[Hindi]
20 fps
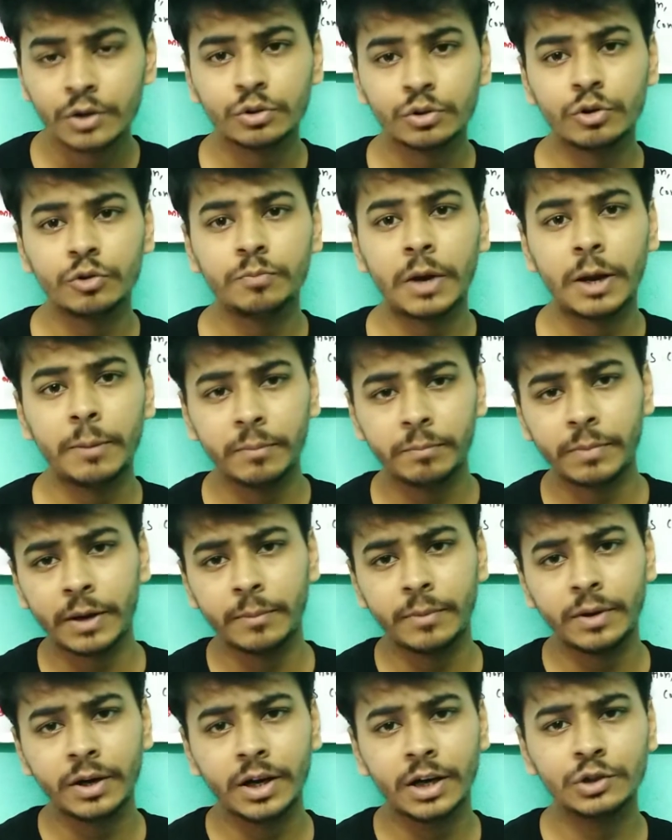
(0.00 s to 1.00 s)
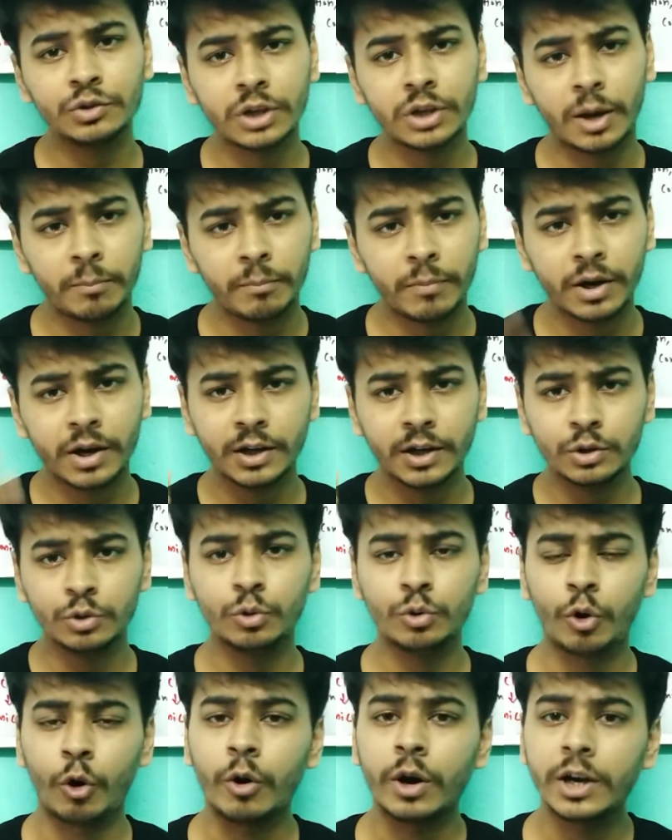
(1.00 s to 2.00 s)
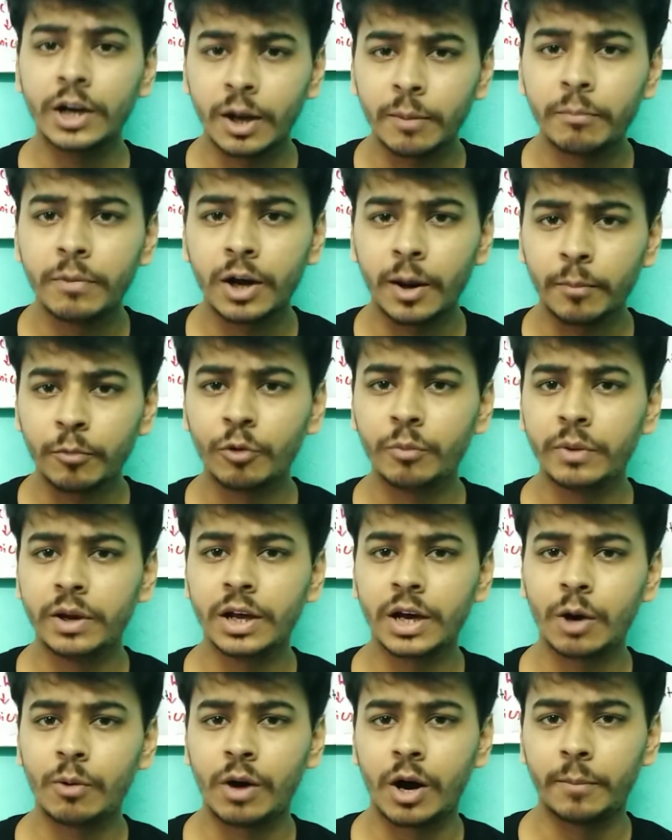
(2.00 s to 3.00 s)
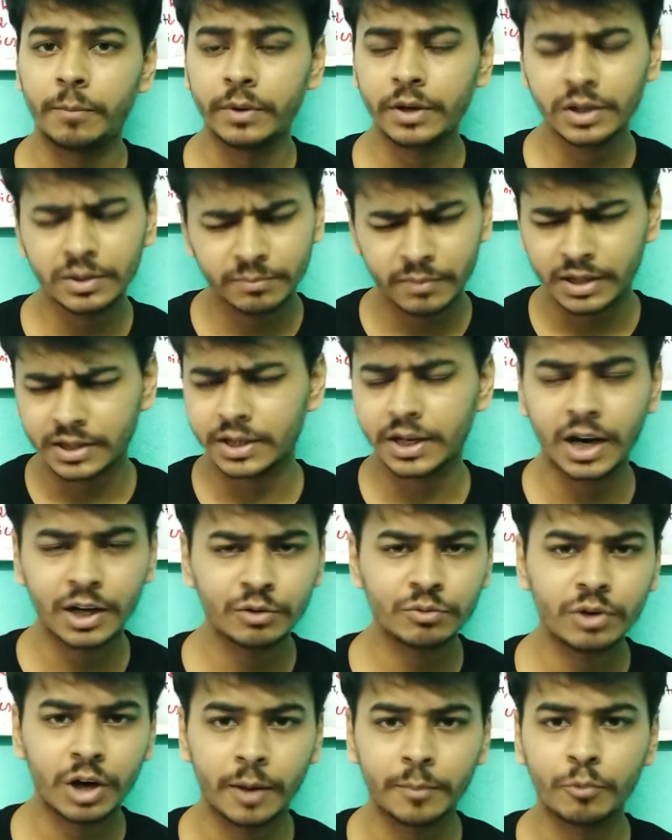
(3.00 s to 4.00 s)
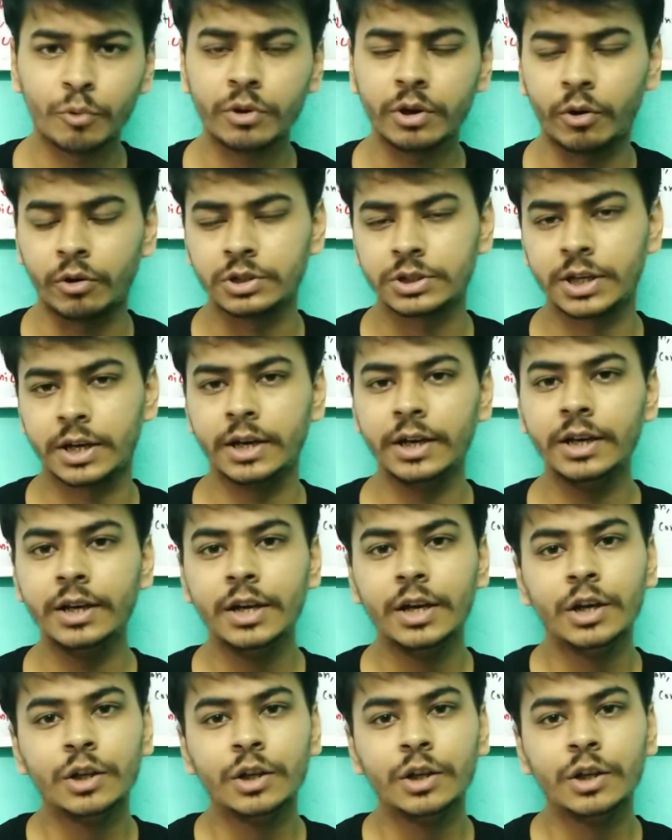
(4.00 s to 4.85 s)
तो पे, पेमेंट का जो नंबर है दो डॉकेट नंबर आपको मिलेगा वहाँ पर मैं दिखा दूँगा आपको कौन सा है